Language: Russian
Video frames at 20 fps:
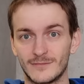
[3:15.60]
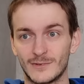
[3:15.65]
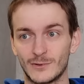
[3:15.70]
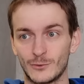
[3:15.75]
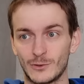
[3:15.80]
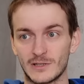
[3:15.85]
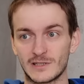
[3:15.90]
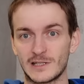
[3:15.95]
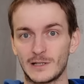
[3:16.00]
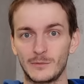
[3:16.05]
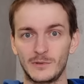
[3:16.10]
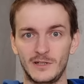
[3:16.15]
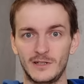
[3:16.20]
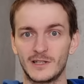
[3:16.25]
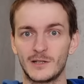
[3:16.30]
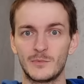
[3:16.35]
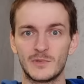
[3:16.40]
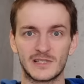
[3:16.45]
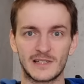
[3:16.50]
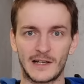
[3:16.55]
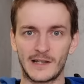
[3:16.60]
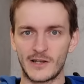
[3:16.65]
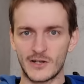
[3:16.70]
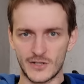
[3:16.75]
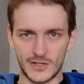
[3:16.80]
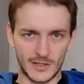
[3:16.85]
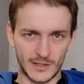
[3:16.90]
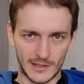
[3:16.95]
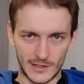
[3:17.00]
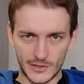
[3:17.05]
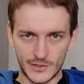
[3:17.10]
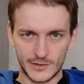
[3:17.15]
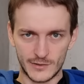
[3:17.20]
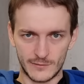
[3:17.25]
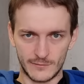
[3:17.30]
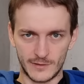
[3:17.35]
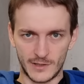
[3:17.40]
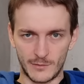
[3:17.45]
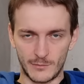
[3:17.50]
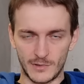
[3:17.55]
но на самом деле на бесконечное
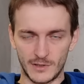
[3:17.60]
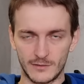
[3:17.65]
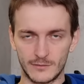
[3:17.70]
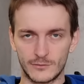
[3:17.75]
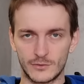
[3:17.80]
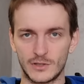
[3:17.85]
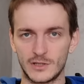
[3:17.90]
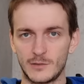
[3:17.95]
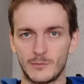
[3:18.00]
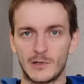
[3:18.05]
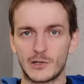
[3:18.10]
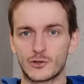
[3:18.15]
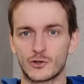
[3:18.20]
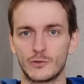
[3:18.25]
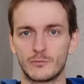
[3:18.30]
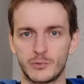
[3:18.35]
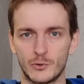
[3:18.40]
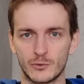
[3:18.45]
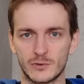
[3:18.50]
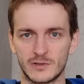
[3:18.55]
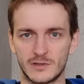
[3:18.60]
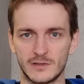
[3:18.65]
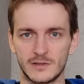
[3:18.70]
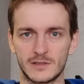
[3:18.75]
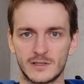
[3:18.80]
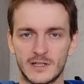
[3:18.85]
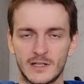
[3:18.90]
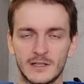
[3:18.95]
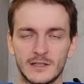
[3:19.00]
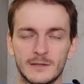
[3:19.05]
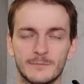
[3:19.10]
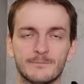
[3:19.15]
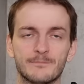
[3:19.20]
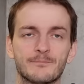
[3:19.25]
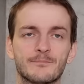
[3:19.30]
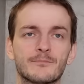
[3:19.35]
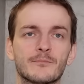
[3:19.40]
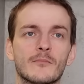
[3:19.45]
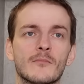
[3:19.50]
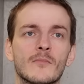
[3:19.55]
количество времени. То есть это большой плюс этой страны.
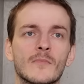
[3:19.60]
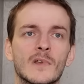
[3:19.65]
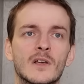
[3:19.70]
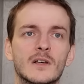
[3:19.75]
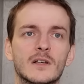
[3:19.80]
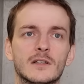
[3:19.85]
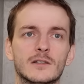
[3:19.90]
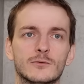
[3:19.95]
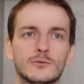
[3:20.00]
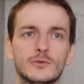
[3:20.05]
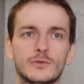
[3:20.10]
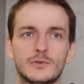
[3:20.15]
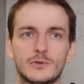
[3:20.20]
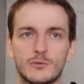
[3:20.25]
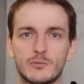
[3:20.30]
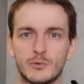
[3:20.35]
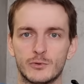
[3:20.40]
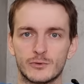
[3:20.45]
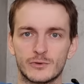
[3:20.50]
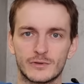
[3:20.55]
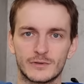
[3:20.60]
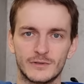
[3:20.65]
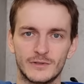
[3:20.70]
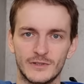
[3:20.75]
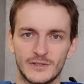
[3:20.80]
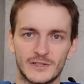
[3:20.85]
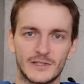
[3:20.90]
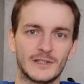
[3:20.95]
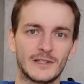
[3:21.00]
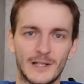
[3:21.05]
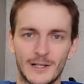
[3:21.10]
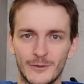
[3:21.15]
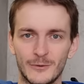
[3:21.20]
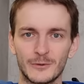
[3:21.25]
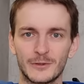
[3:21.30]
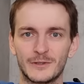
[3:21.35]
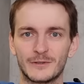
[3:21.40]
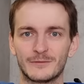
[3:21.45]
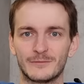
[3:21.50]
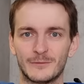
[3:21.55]
Ну и еще плюс низкие
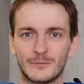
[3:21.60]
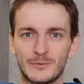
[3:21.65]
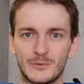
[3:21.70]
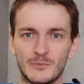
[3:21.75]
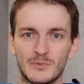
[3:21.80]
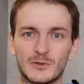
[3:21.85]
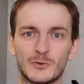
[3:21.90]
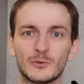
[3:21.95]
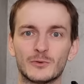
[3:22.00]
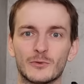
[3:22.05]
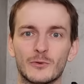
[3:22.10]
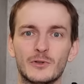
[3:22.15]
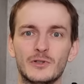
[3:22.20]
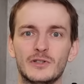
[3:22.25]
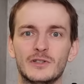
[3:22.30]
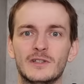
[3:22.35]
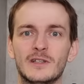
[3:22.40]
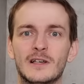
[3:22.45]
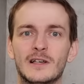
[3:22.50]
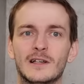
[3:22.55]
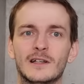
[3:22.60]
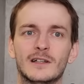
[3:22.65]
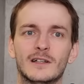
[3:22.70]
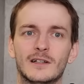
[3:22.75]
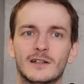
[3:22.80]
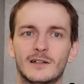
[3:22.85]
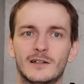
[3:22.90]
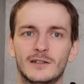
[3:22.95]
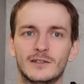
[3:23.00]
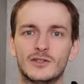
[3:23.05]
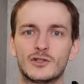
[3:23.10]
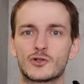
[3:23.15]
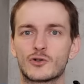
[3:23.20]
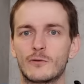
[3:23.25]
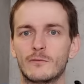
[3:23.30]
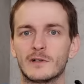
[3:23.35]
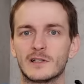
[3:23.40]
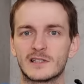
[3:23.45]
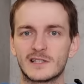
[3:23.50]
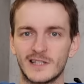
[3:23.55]
налоги. В общем, и тут очень э,
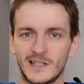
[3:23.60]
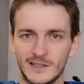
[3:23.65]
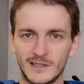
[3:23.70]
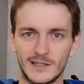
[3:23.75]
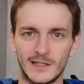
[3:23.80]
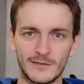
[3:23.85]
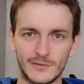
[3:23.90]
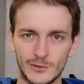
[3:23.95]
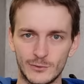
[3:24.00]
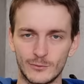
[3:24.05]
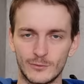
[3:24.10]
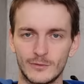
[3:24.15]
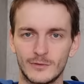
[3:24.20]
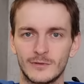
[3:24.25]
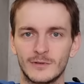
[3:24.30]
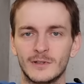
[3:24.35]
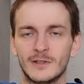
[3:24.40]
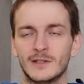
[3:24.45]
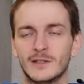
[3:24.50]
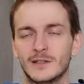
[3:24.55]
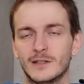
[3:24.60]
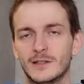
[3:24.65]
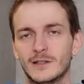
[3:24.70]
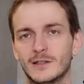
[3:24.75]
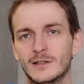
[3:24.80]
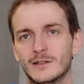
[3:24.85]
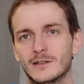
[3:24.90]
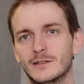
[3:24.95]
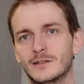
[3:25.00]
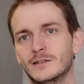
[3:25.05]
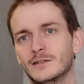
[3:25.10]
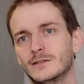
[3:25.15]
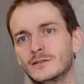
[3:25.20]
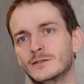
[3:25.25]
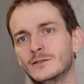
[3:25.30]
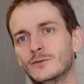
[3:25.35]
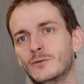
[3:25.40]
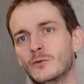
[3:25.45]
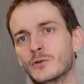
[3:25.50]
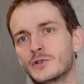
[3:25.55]
дешевые цены на все,
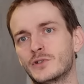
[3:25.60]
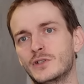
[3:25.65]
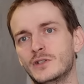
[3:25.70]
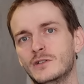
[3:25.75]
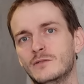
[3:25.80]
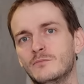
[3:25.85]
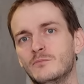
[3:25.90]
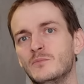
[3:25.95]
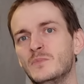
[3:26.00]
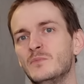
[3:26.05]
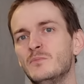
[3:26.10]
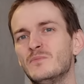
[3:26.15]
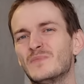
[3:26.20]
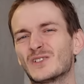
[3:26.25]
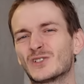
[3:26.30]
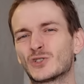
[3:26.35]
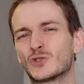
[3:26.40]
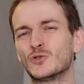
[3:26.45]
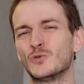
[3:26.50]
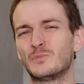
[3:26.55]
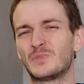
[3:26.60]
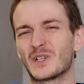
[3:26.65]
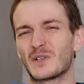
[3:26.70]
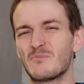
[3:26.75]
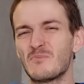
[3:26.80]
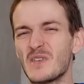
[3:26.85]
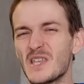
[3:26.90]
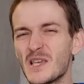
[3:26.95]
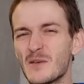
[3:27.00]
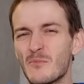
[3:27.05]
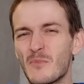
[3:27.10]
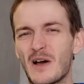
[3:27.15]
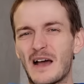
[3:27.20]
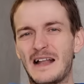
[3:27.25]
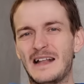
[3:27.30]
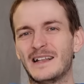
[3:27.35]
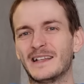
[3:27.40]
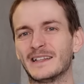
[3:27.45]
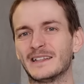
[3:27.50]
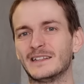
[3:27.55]
э, очень супер
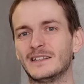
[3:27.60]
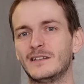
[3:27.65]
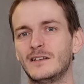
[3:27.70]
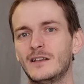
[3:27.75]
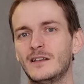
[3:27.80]
минимальный